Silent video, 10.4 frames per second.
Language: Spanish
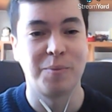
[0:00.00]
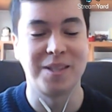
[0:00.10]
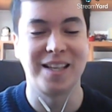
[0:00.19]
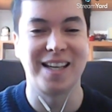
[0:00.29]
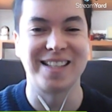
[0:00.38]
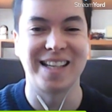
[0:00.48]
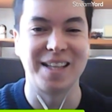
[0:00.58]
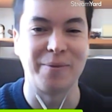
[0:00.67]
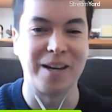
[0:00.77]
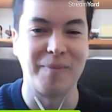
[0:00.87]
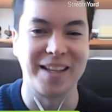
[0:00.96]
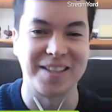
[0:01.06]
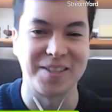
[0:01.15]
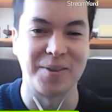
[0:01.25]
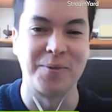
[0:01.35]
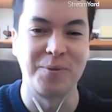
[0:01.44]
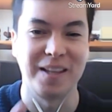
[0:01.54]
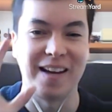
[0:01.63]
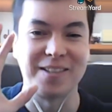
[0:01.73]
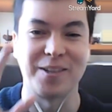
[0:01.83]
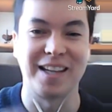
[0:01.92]
Muchas gracias a ti por la invitación. Un
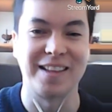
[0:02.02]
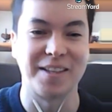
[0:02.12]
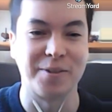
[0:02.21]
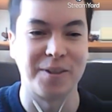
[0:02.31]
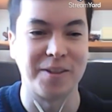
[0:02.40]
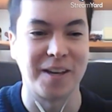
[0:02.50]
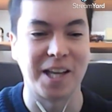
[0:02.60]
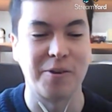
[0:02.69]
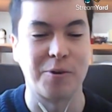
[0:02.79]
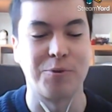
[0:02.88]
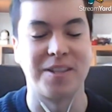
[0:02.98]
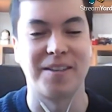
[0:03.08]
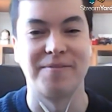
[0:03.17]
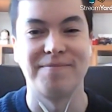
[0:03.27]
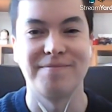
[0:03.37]
abrazo grande a todos y todas que nos escuchan.